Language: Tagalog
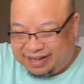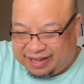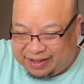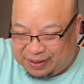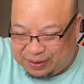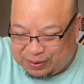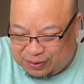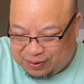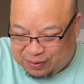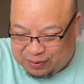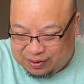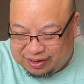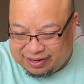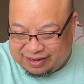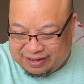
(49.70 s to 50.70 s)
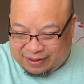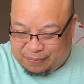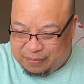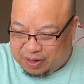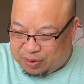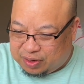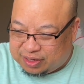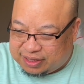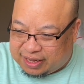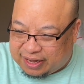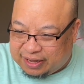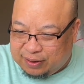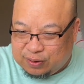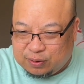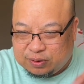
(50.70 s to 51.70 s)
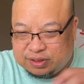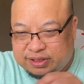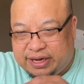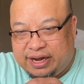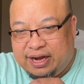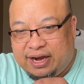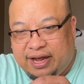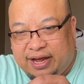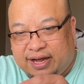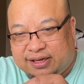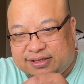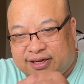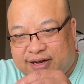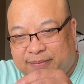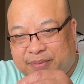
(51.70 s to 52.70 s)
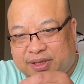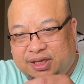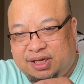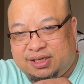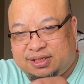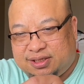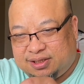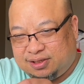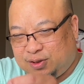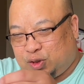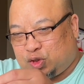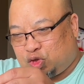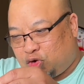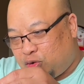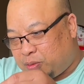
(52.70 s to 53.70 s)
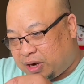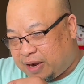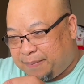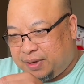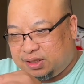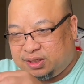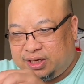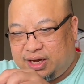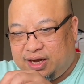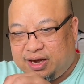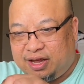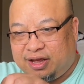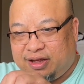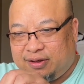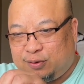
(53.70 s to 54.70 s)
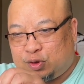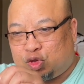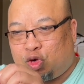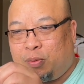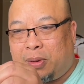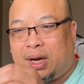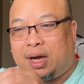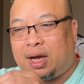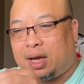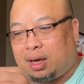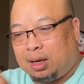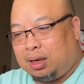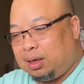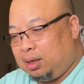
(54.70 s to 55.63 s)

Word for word: Yun, meron na tayong sili at saka patis. Gusto ko maraming sili. Gusto ko manghang.